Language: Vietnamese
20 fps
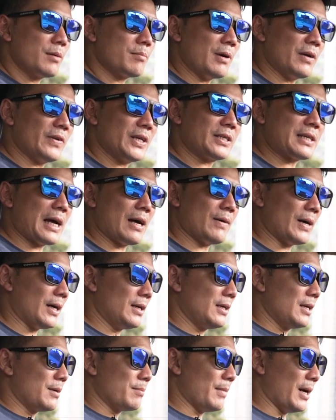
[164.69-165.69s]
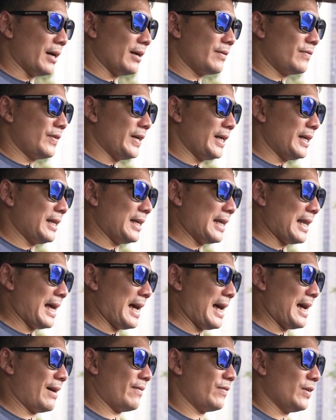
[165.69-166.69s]
Bởi vì sao ạ? Bởi vì
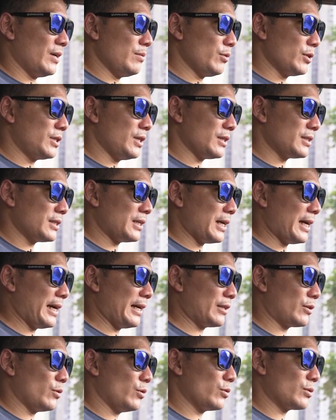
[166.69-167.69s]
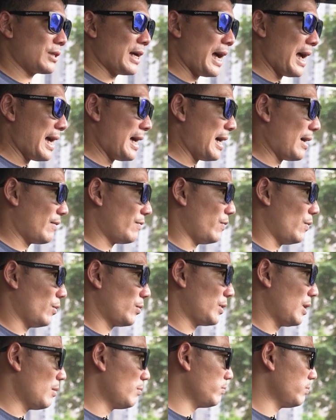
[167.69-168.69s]
là với một chiếc xe Toyota hạng
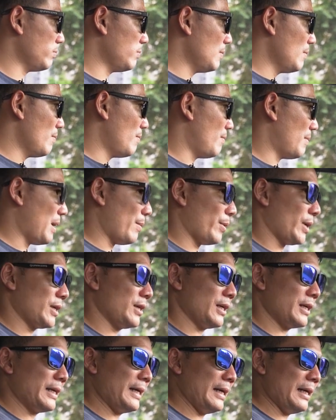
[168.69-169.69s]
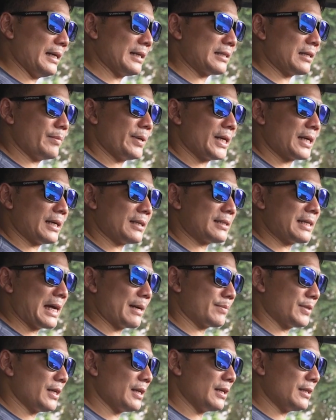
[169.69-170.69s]
phổ thông mà mọi người nghĩ là sẽ bị cắt
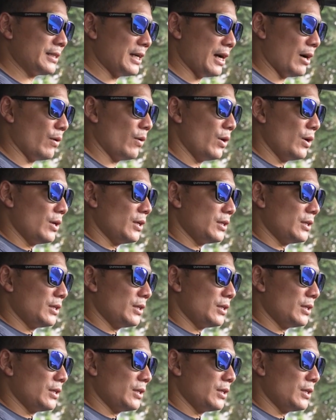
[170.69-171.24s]
giảm rất là nhiều,